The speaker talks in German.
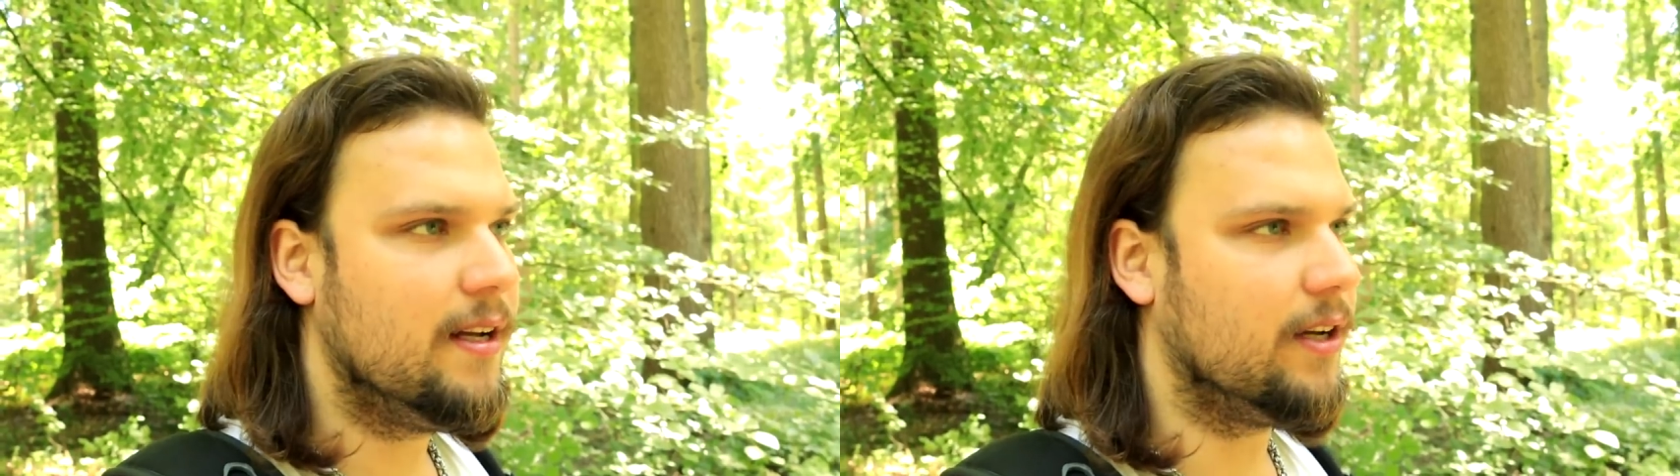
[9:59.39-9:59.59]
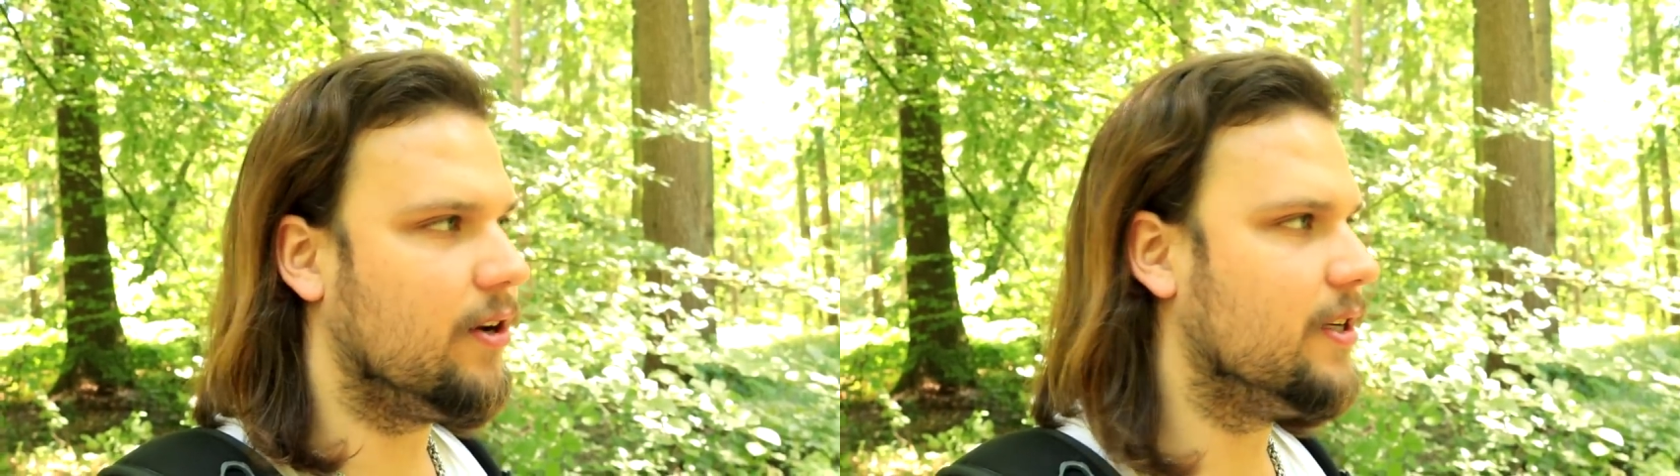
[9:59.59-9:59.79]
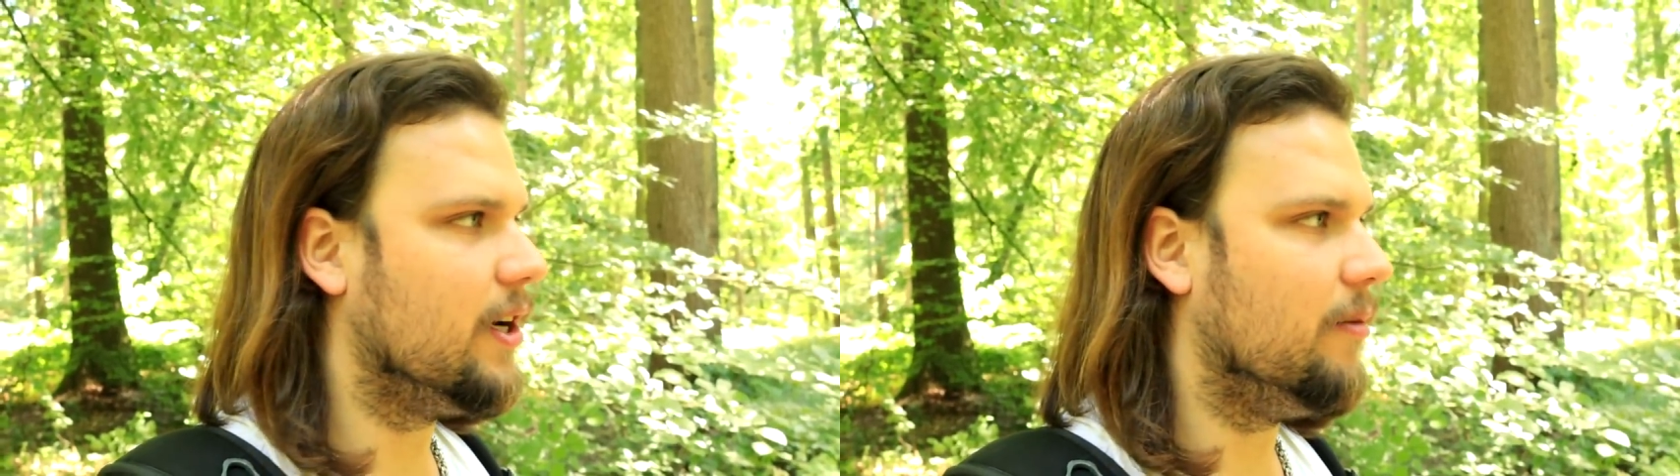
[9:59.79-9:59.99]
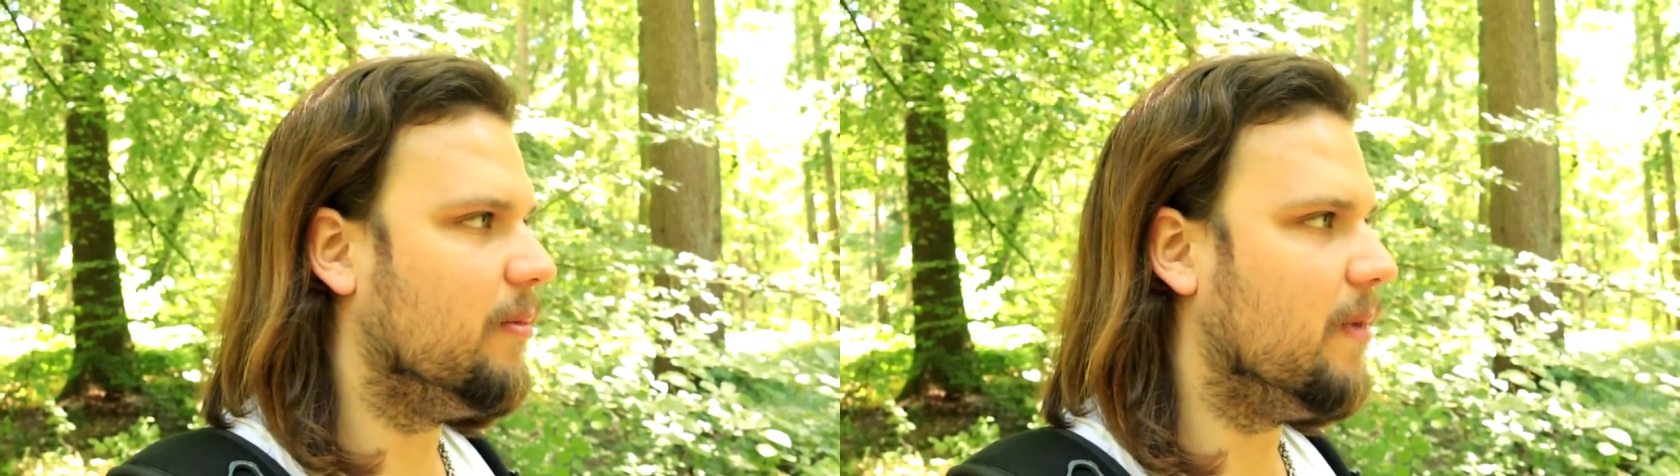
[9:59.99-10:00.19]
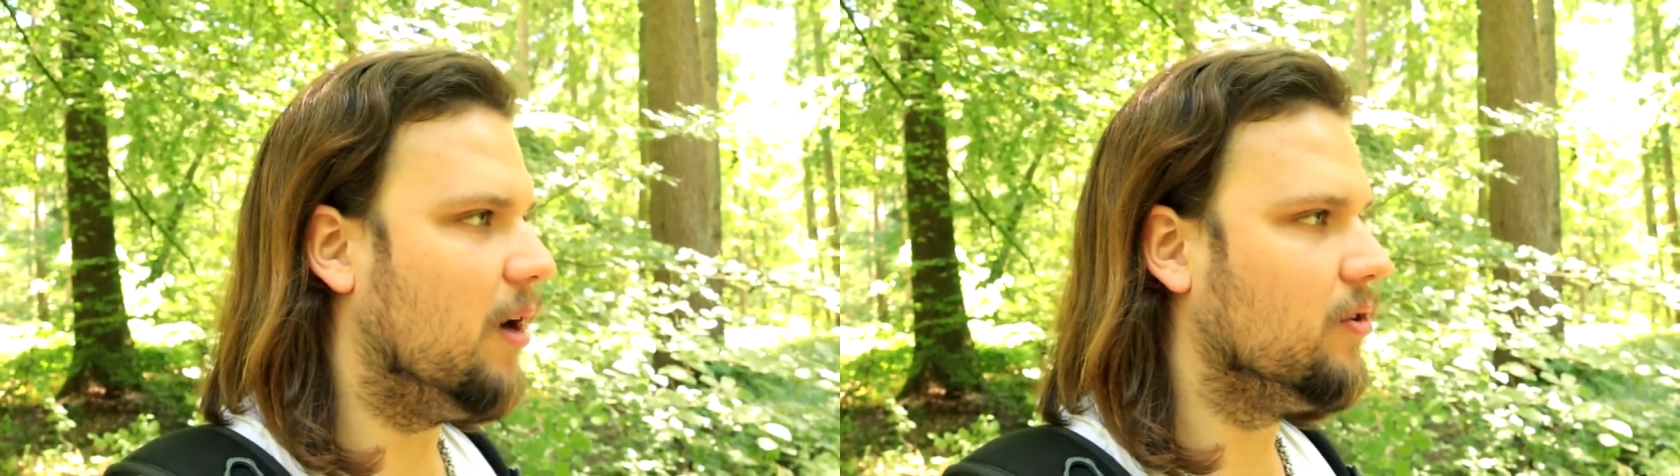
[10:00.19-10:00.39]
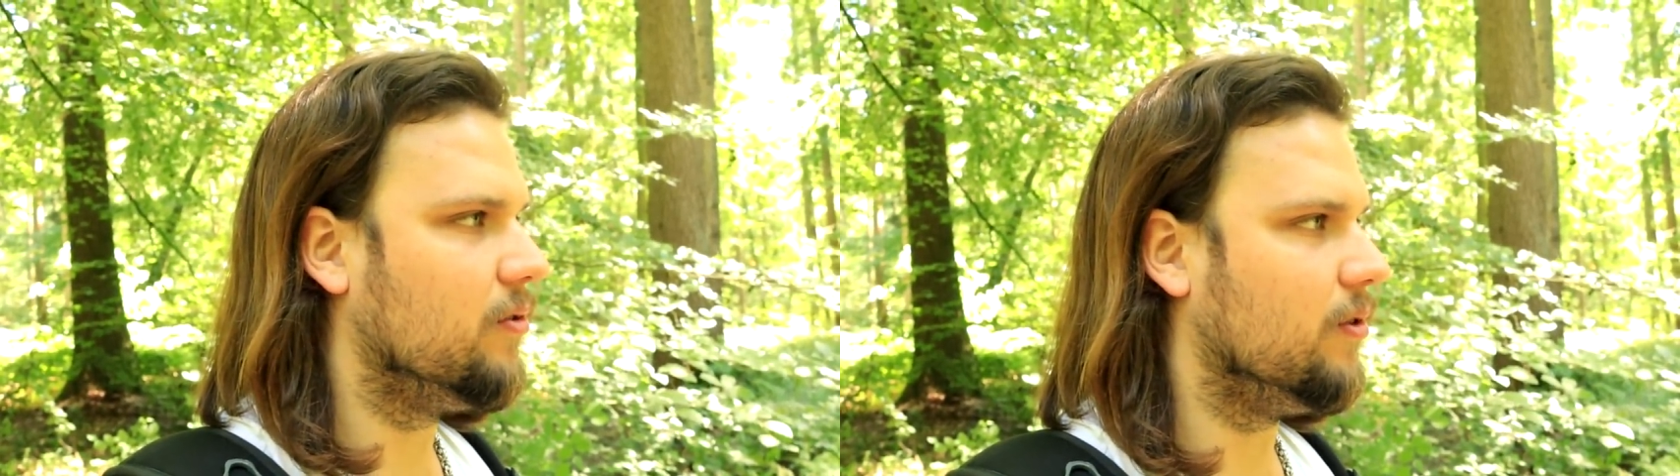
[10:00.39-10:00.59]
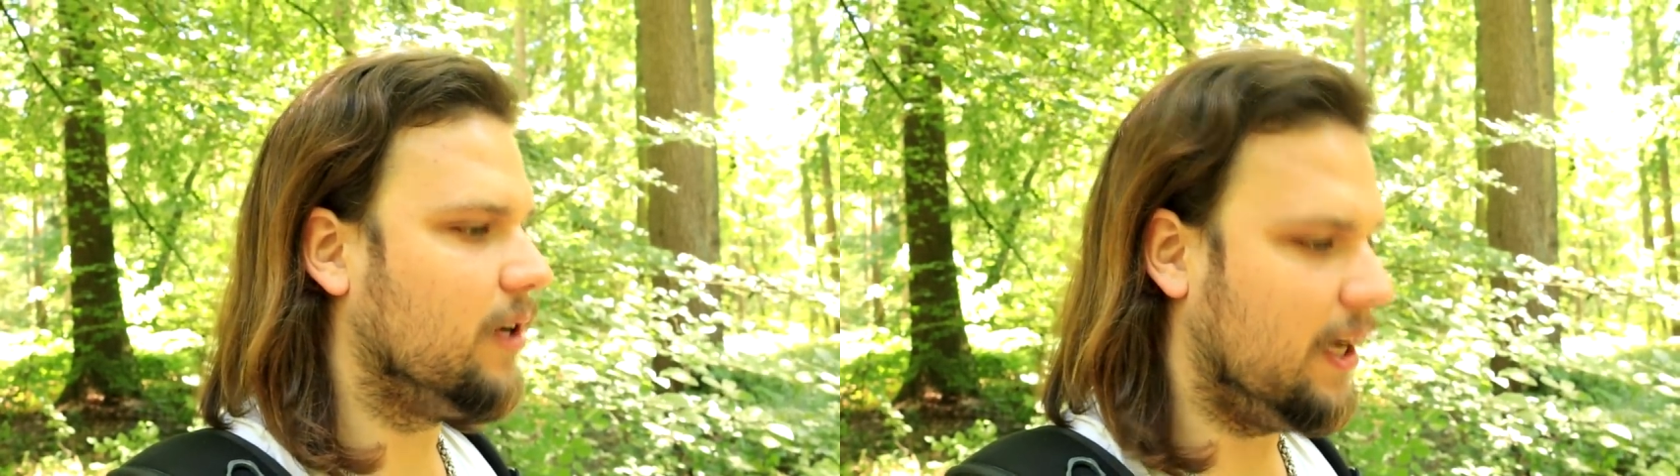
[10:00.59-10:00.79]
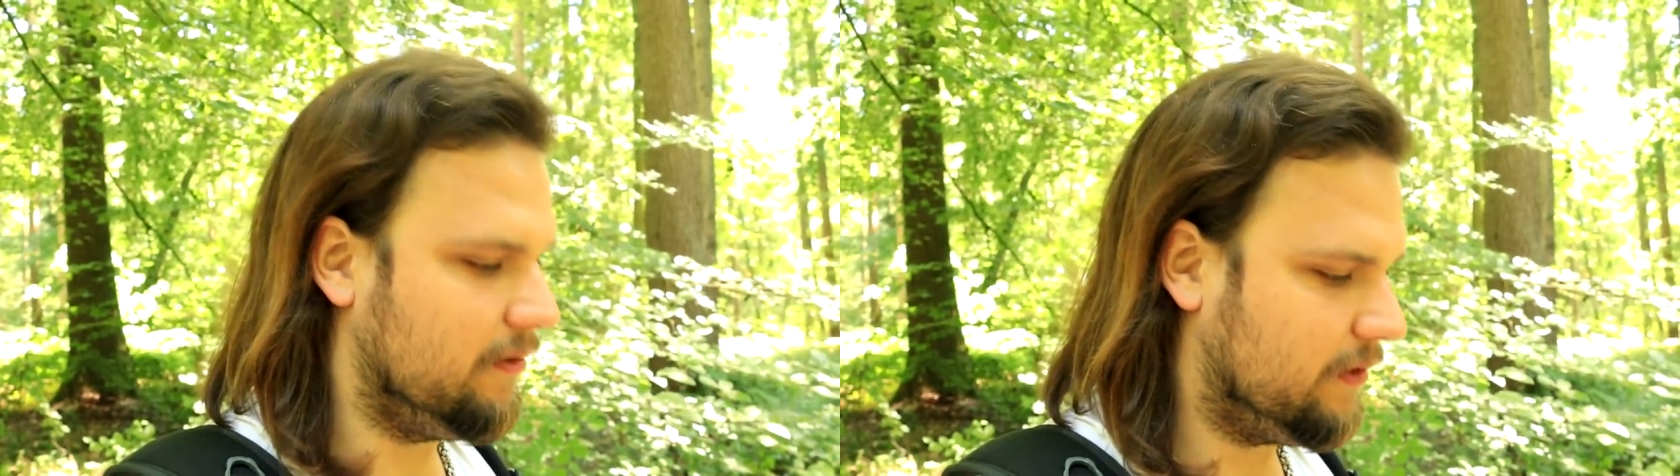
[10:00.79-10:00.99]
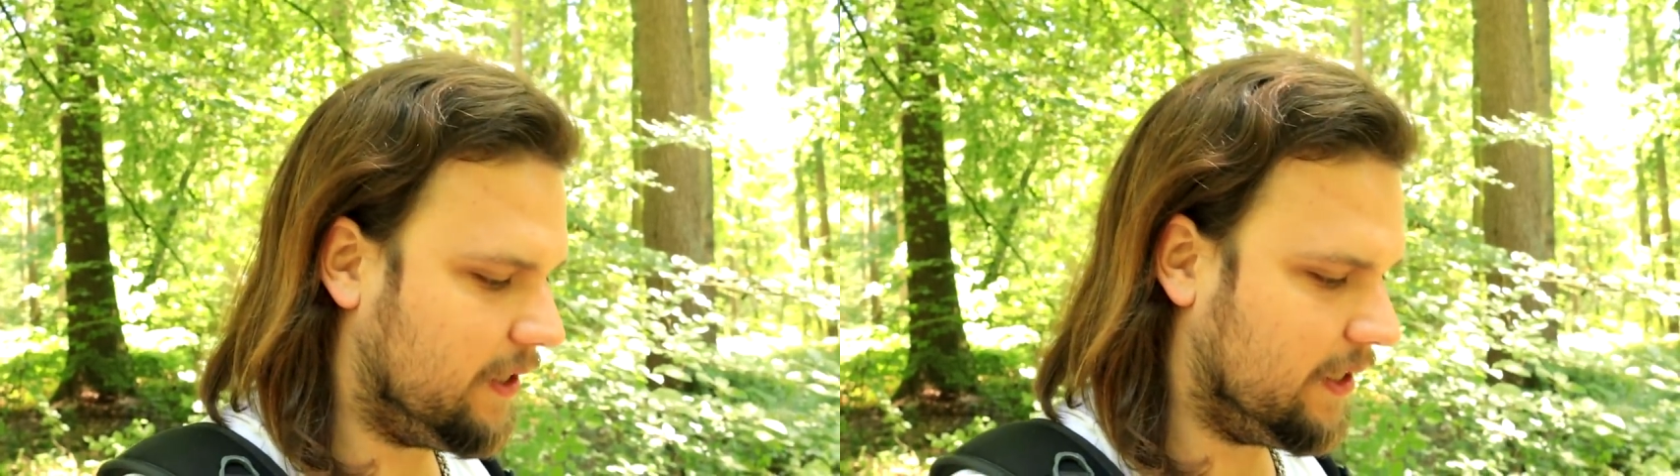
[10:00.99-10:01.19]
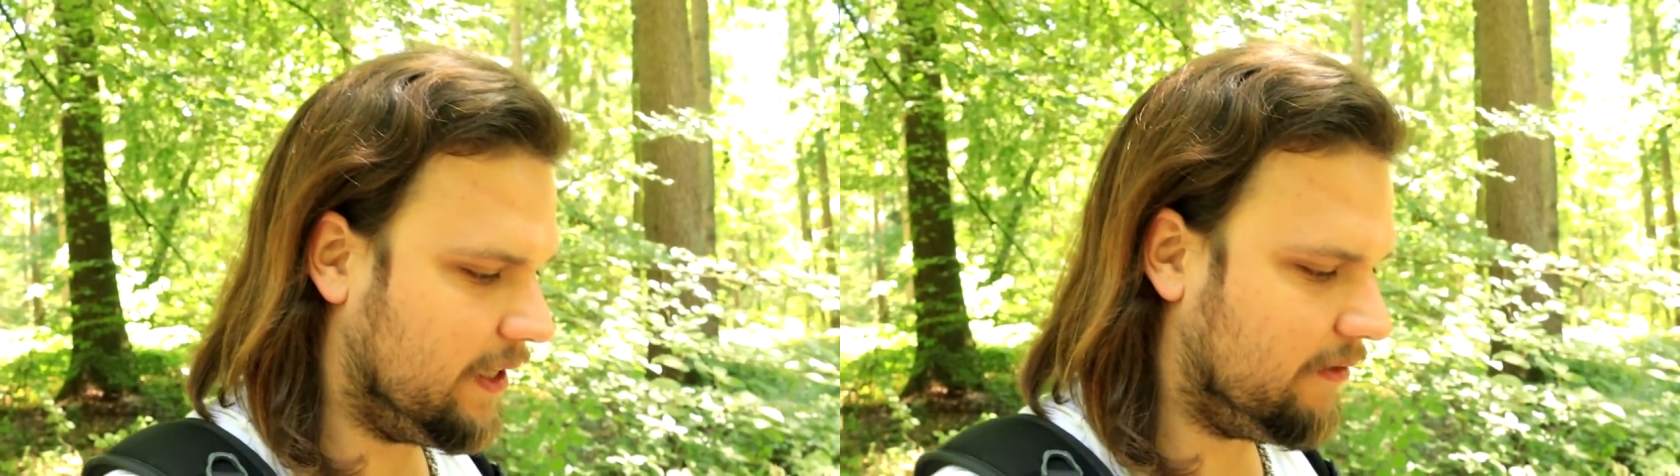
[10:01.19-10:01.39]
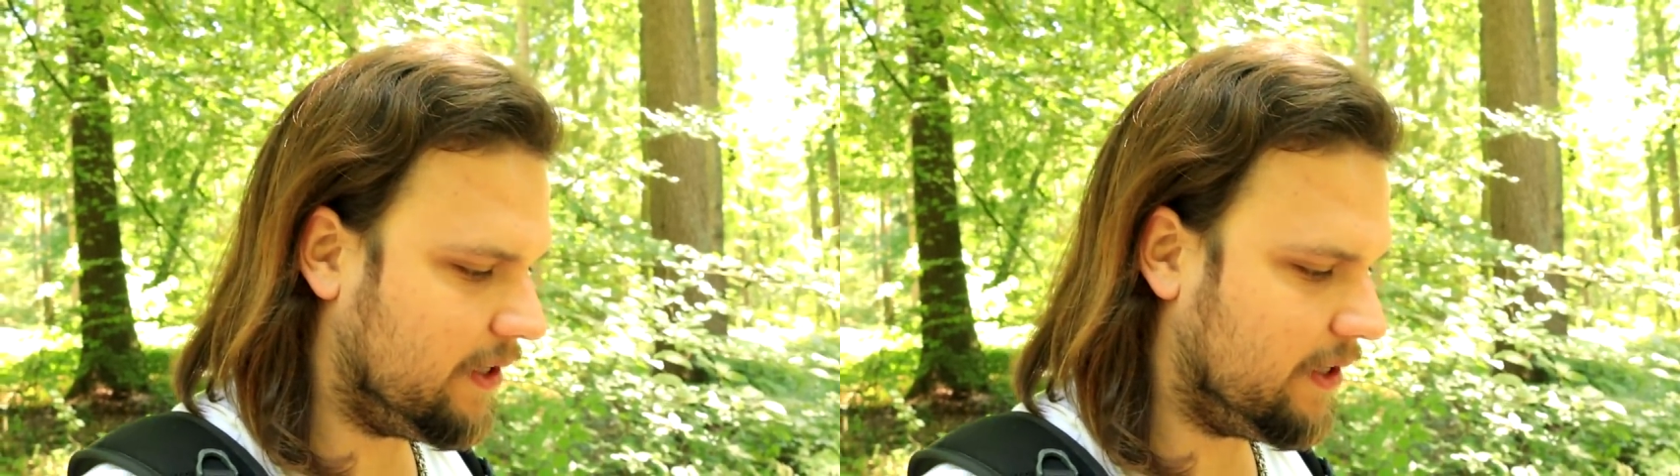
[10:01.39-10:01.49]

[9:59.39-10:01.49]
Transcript: Ihr könnt ja auch mit dem Auto ranfahren, ja,